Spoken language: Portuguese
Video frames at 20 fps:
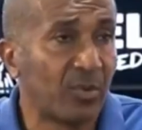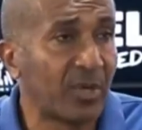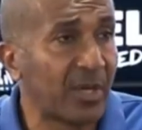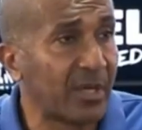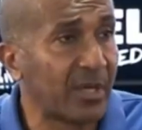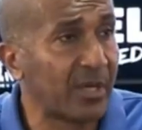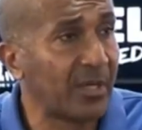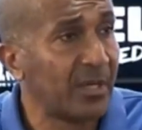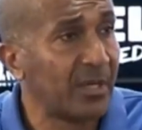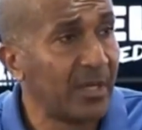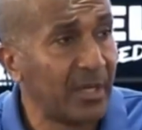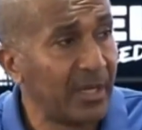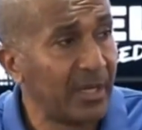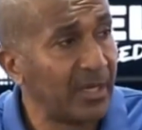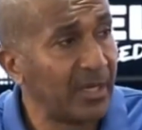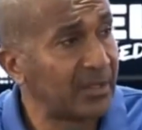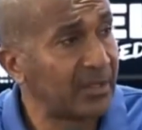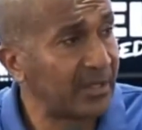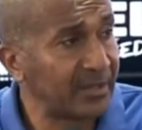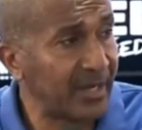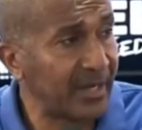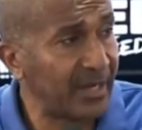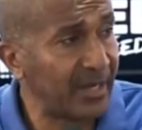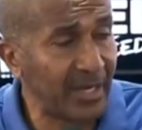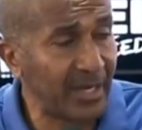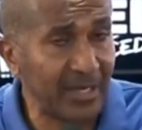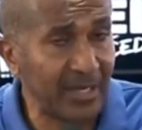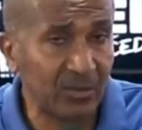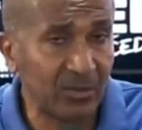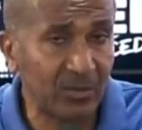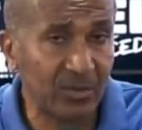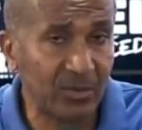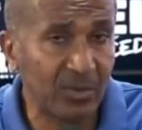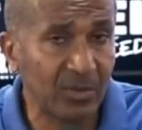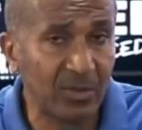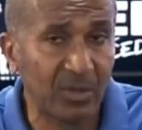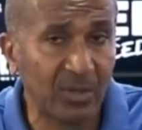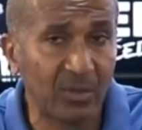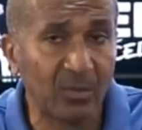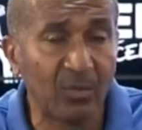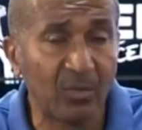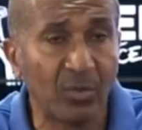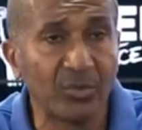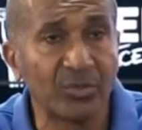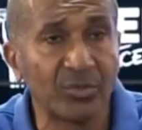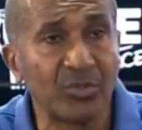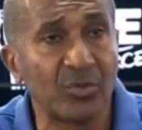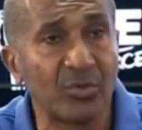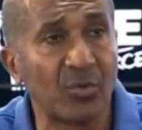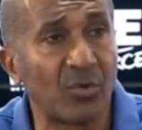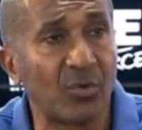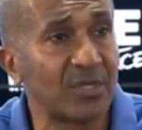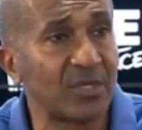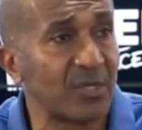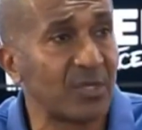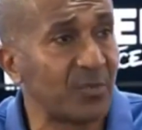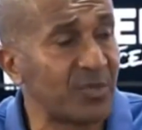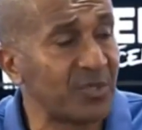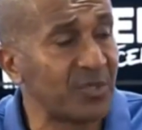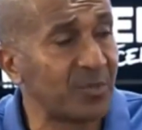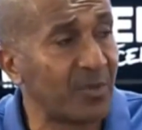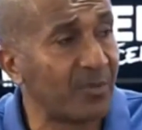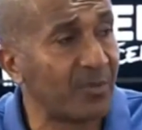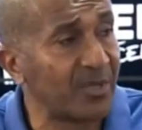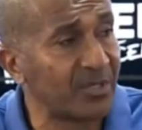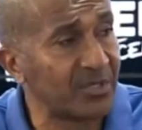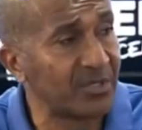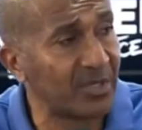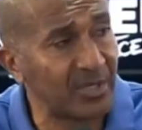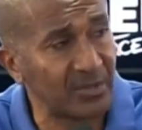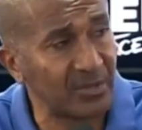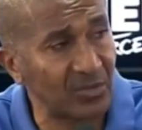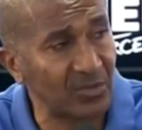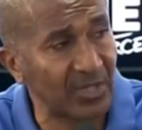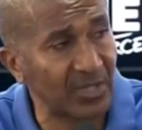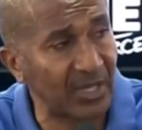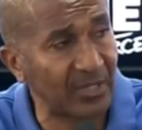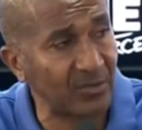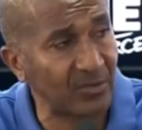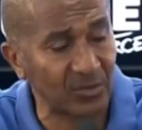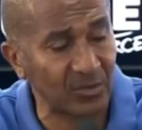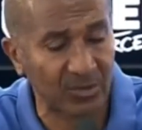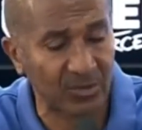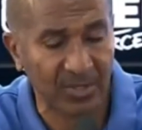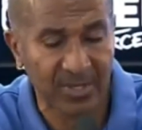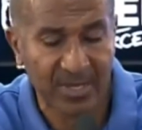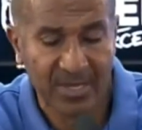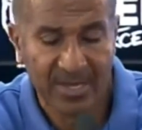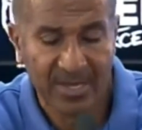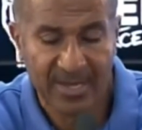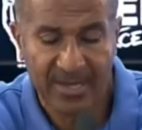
porque ele está atrelado a um monte de coisas e principalmente a resultados.